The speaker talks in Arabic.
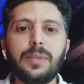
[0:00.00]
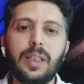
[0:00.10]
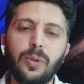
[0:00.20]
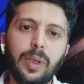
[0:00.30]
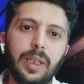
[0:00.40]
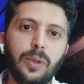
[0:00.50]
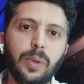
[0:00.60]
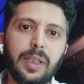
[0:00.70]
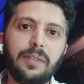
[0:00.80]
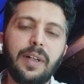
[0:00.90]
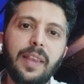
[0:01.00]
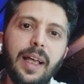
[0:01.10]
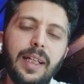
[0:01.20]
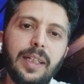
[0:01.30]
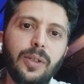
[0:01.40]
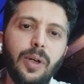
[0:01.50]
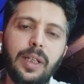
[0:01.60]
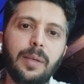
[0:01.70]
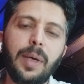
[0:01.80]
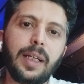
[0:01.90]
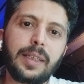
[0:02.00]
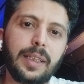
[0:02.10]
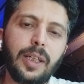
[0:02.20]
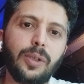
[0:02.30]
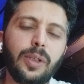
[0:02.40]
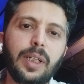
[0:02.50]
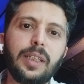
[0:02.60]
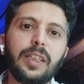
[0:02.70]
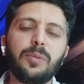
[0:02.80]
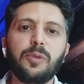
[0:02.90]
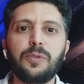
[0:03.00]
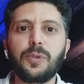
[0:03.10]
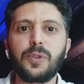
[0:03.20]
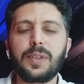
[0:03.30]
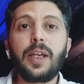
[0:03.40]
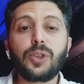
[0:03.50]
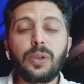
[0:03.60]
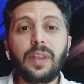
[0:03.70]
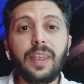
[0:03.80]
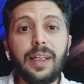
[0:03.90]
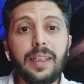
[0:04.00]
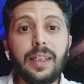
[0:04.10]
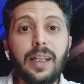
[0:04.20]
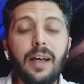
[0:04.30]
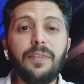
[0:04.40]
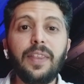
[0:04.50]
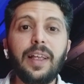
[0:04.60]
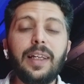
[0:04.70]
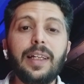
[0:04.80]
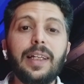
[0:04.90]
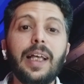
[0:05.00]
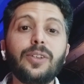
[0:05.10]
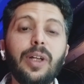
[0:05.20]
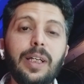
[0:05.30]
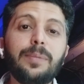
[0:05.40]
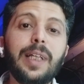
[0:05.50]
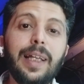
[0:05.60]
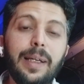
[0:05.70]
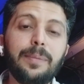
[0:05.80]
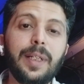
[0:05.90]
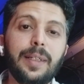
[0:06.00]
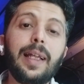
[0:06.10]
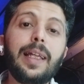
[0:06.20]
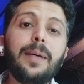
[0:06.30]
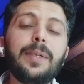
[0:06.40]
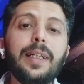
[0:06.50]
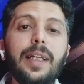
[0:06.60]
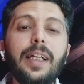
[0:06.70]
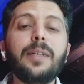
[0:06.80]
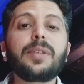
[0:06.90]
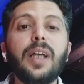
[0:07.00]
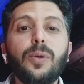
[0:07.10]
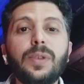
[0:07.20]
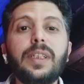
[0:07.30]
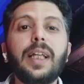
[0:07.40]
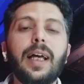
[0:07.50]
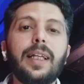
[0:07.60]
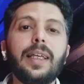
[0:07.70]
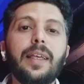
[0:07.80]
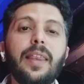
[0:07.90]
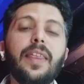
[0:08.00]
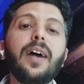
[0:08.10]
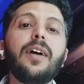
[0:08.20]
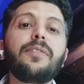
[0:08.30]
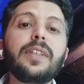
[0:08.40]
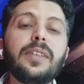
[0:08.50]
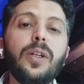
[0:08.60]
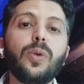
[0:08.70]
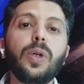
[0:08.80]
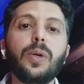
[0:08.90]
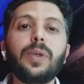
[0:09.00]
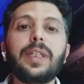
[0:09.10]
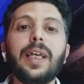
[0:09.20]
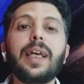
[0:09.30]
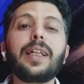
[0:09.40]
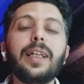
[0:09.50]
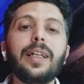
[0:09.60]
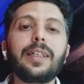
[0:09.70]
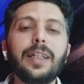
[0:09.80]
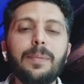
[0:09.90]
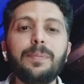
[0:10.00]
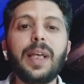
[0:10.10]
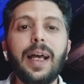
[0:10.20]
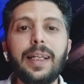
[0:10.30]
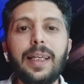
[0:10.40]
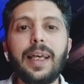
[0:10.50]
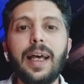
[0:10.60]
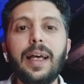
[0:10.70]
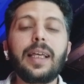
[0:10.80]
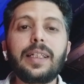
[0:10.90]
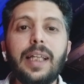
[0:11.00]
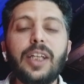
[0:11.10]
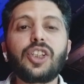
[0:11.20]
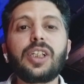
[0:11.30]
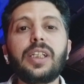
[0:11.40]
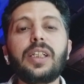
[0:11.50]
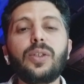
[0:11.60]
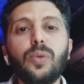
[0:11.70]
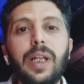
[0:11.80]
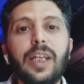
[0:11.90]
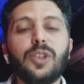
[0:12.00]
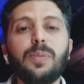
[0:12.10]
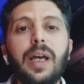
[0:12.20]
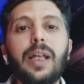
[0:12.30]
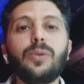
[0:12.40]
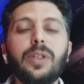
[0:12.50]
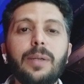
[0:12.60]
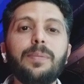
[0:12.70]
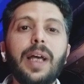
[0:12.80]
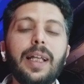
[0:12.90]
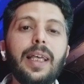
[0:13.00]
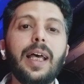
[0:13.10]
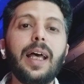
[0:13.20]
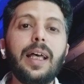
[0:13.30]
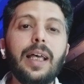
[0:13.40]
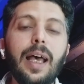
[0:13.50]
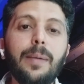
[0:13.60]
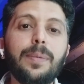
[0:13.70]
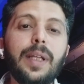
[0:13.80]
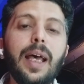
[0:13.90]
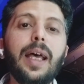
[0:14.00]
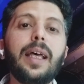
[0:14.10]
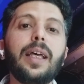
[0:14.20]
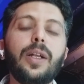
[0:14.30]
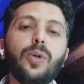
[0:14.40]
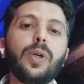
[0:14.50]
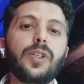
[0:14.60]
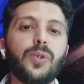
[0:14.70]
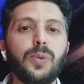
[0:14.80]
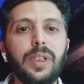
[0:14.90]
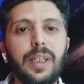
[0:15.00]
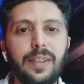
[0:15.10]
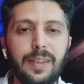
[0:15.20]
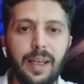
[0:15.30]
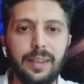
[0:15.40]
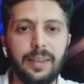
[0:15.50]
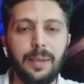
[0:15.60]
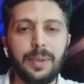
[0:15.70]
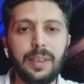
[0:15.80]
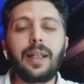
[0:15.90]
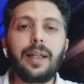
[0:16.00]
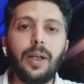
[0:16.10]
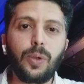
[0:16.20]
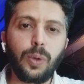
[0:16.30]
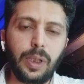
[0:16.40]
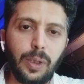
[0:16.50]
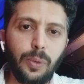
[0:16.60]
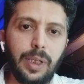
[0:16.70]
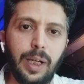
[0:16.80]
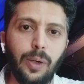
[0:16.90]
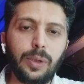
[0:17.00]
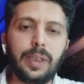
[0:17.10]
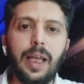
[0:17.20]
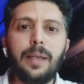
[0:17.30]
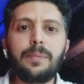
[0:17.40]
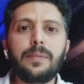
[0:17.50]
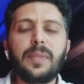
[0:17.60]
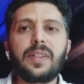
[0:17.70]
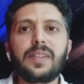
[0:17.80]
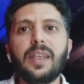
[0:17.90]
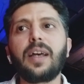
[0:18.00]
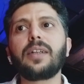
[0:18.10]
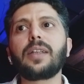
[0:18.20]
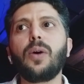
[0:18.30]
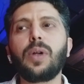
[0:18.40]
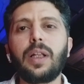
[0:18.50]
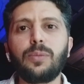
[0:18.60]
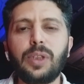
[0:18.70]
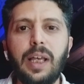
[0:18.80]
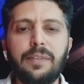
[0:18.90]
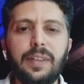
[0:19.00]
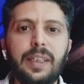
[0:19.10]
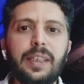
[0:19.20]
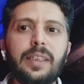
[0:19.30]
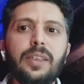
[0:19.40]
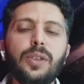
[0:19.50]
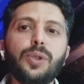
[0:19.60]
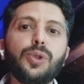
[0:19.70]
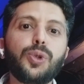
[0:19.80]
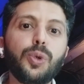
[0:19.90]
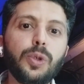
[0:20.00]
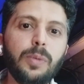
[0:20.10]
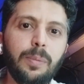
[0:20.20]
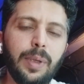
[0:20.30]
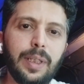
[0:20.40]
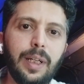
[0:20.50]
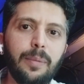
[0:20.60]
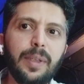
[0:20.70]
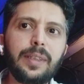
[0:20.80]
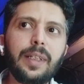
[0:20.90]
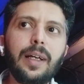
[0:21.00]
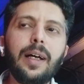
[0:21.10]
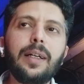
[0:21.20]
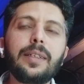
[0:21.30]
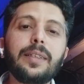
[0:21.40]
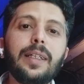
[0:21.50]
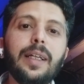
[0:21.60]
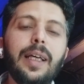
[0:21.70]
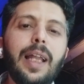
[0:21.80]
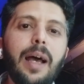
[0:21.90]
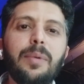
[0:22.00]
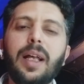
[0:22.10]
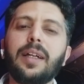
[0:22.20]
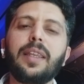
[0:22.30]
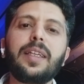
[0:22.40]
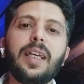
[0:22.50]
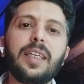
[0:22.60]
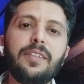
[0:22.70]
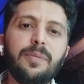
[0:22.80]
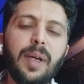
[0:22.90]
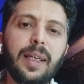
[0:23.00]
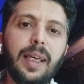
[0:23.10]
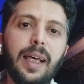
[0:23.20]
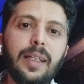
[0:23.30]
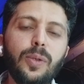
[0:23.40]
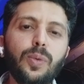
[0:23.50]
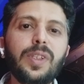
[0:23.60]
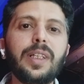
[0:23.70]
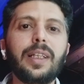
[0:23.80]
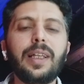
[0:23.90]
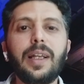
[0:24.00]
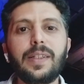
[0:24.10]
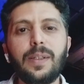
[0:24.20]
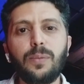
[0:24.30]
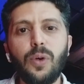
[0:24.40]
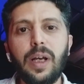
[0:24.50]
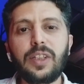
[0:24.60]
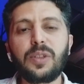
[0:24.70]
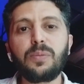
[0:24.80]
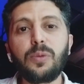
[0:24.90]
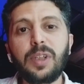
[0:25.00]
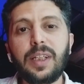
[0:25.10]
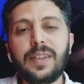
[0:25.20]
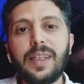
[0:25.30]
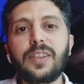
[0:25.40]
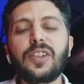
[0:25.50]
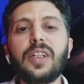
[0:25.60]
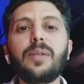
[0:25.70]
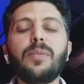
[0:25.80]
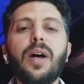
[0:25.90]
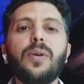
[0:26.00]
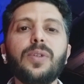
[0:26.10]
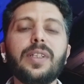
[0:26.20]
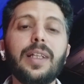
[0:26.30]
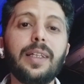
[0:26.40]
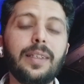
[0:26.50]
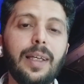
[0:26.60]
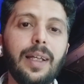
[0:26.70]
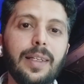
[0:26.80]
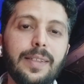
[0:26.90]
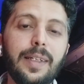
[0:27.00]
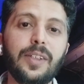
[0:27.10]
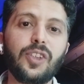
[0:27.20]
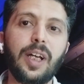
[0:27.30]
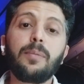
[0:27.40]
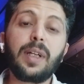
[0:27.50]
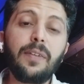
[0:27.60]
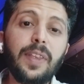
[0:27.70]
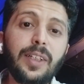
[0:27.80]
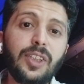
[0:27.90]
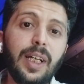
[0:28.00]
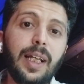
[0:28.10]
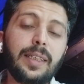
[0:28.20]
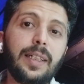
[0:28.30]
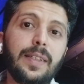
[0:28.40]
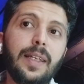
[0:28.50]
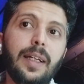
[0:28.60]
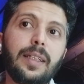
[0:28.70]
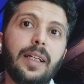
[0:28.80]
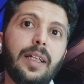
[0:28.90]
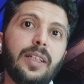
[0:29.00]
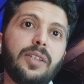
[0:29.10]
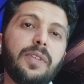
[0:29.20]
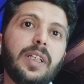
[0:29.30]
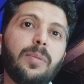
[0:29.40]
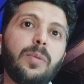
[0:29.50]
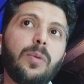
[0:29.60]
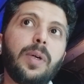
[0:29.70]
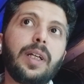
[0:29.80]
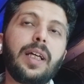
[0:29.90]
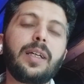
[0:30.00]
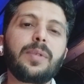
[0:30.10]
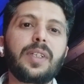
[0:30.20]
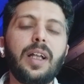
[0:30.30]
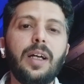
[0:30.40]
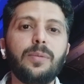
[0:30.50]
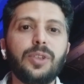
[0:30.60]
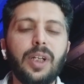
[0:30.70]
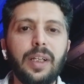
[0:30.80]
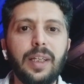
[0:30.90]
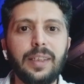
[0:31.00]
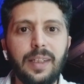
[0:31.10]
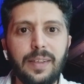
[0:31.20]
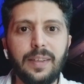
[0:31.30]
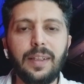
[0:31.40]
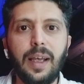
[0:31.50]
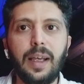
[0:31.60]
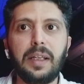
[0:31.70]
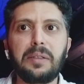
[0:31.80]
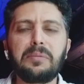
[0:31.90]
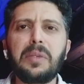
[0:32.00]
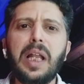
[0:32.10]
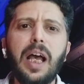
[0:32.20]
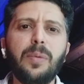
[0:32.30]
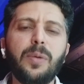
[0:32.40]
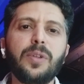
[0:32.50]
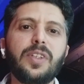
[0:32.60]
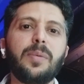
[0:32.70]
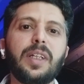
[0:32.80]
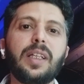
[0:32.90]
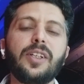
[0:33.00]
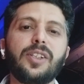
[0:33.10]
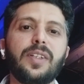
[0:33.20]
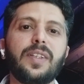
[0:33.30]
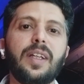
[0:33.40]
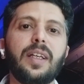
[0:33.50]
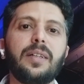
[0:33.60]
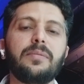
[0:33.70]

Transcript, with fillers: من الكويت الكويتي فلذلك انه احنا ما قدرنا انه نتقدم ونفوز الشوط الثاني كنا افضل لانه لعبنا لعبنا اللعب اللي نحن متعودين عليه ثقافتنا الكرويه ان نربي عليها الناشئين والاشبال ونربي عليها ابناء الكره السوريه ان صح التعبير طلع كره طويله لقدام سقطها ورا المدافعين شوط من برا المنطقة العب العرضية كيف ما كان وصلت لراس المهاجم ممكن يسجل ما وصلت خلص ارجع من أفضل الشغلات اللي صارت أنا اللي شفتها بالمباراة هي بصراحة مشاركة أنس الدهان لاعب عمره 17 سنة